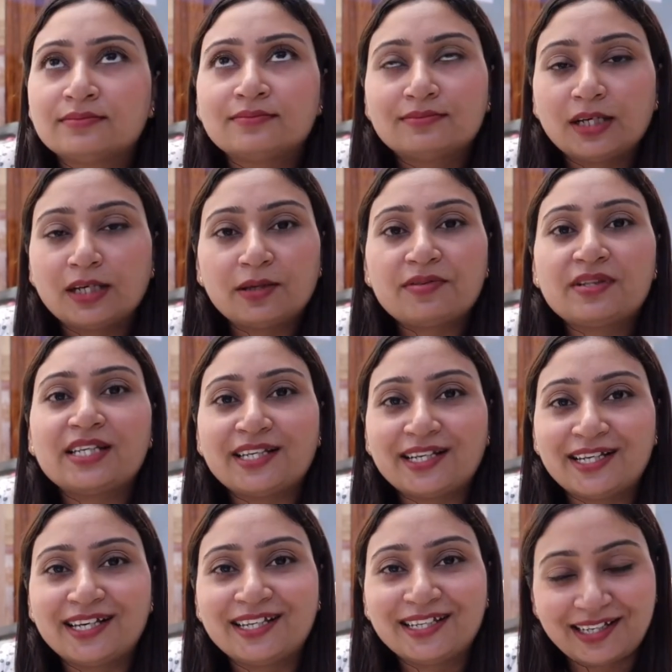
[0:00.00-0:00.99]
मतलब
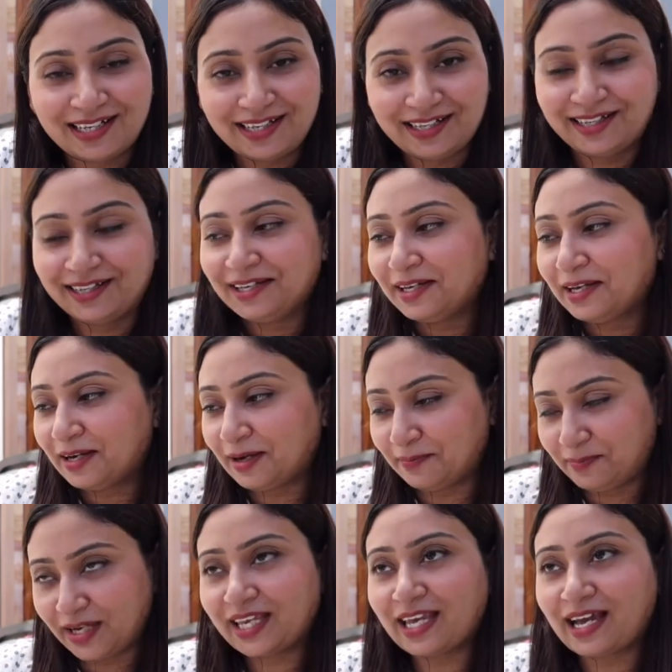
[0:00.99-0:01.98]
सीरियसली अब
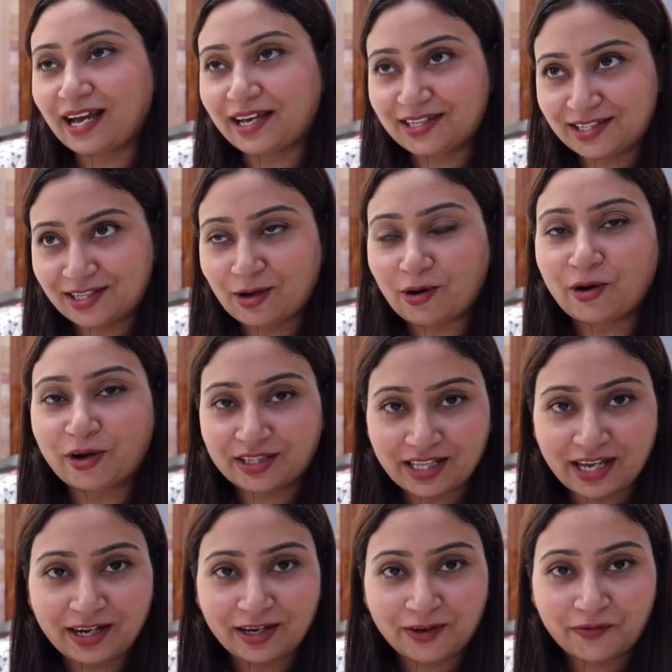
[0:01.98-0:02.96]
मैं क्या इसकी और
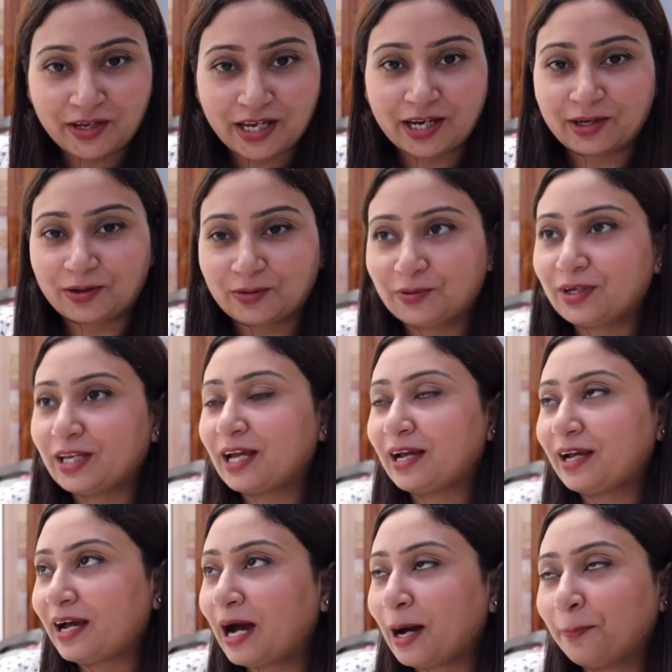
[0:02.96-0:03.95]
तारीफ़ क्या करूँगी
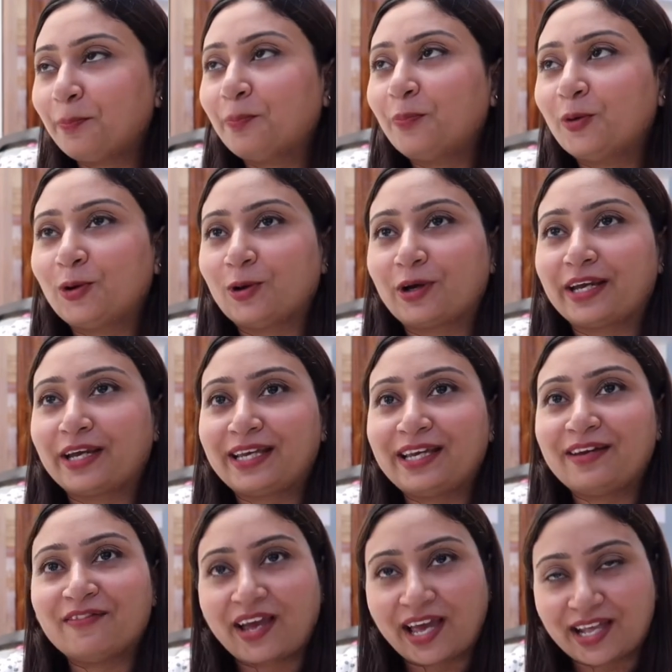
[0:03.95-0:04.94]
आप बोलोगे
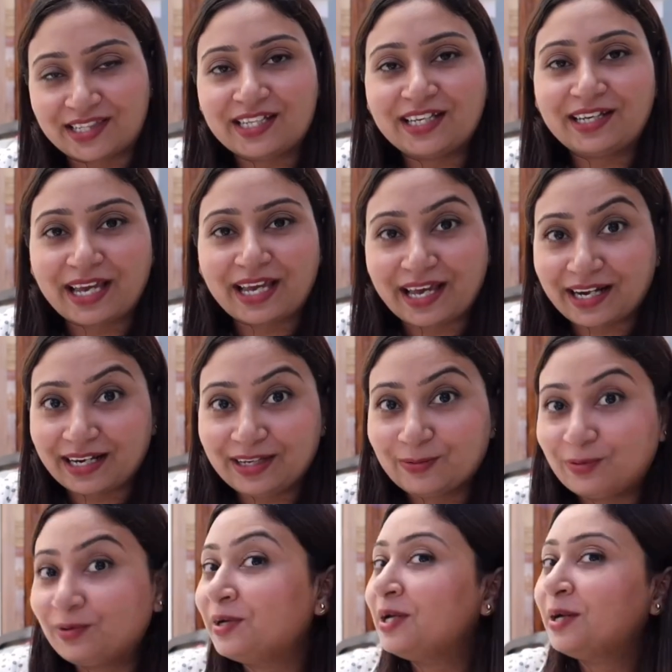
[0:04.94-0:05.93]
कि वैसे ही कह रही
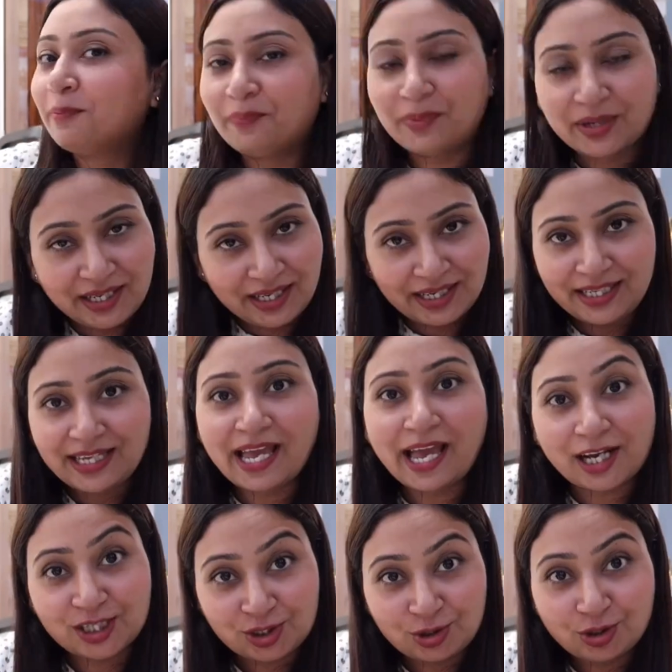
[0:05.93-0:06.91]
हूँ बट नहीं
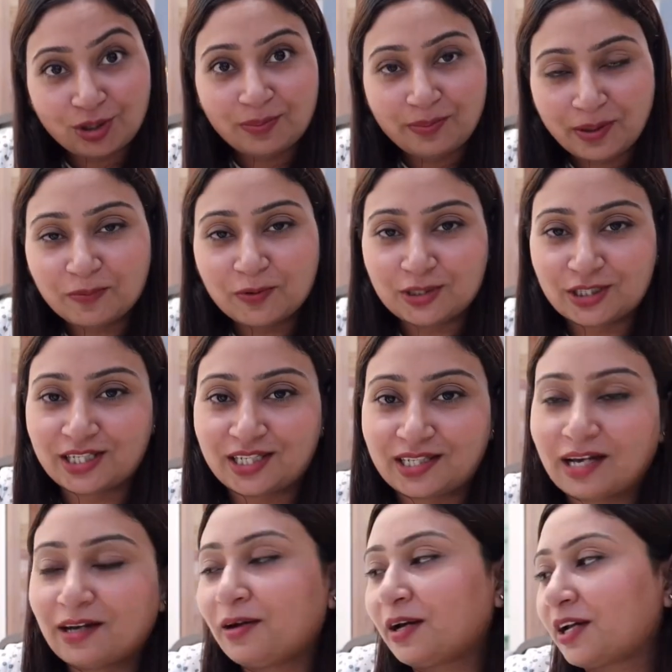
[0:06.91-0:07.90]
एक्चुअल में मुझे
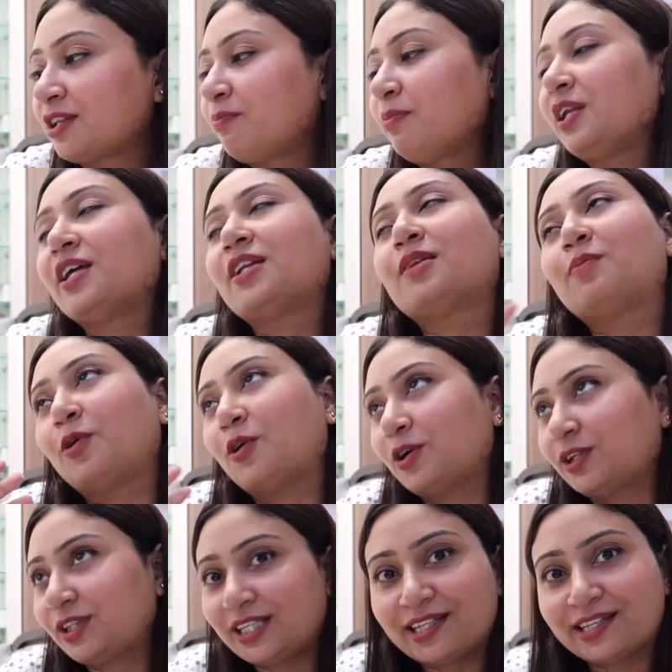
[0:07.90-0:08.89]
इसका एक्सपीरियंस
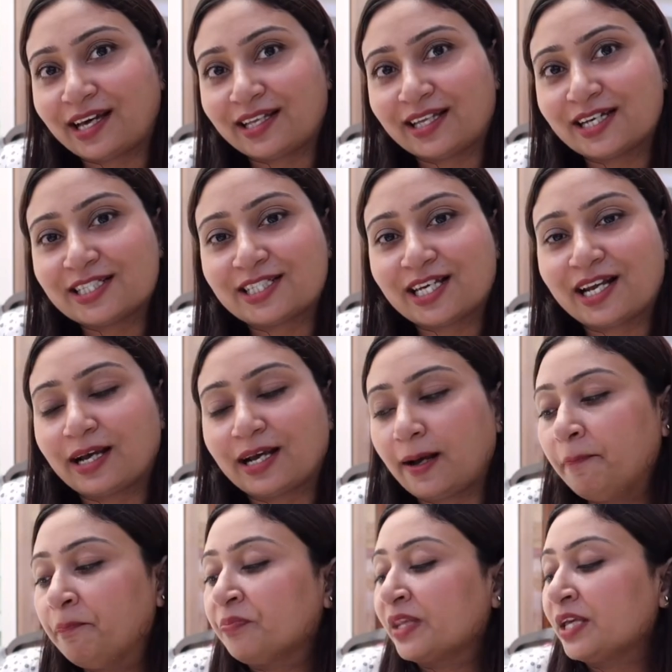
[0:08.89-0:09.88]
बहुत ही ज़्यादा अच्छा
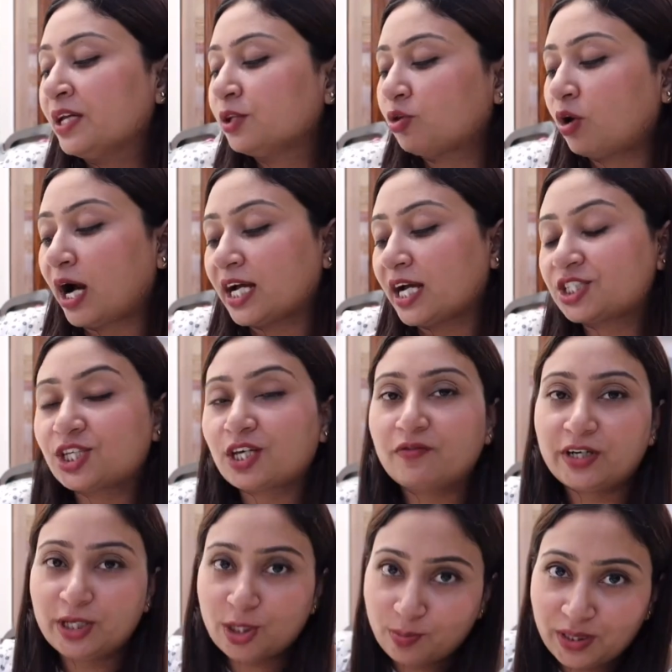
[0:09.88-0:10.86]
लगा तो आज की
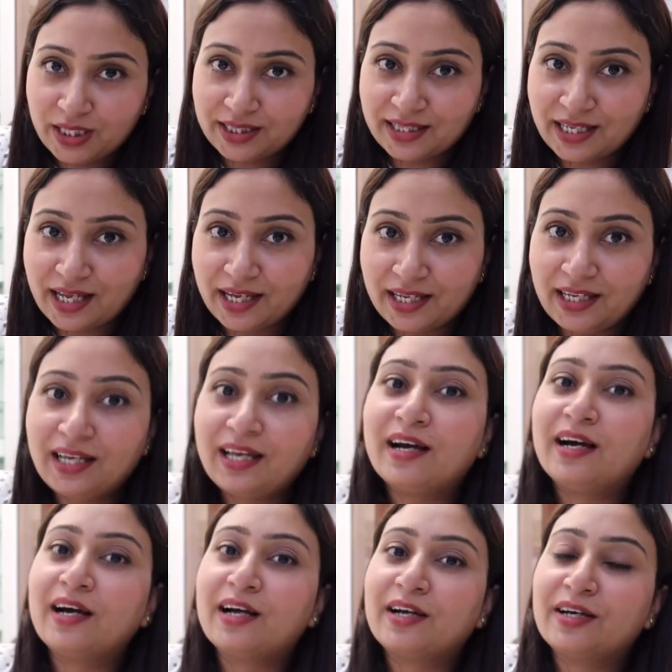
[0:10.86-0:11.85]
वीडियो में इतना ही
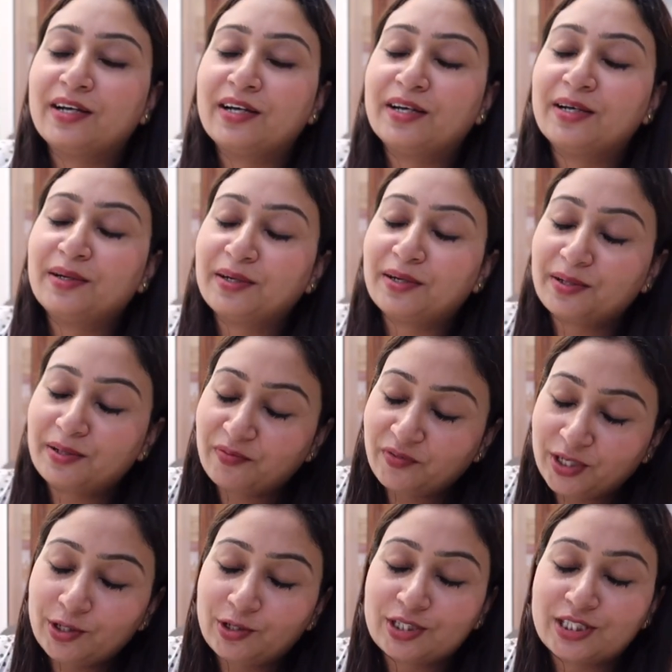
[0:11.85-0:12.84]
अगर
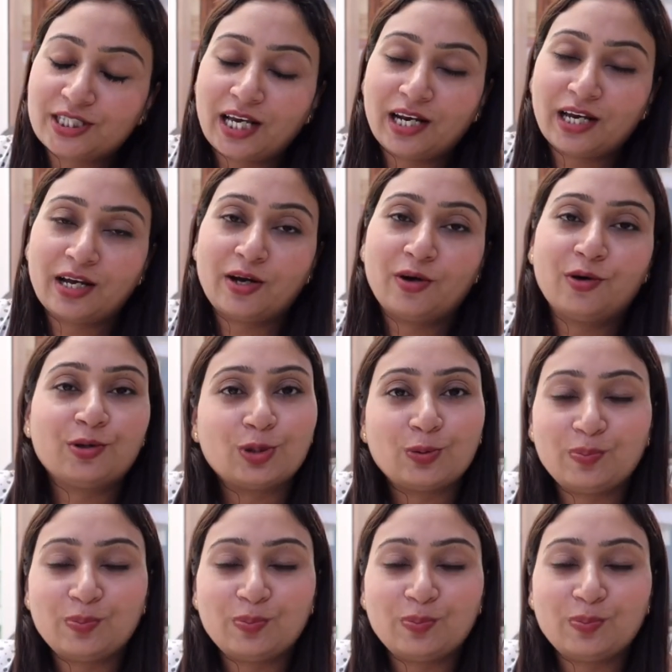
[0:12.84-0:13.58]
वीडियो अच्छा लगा हो तो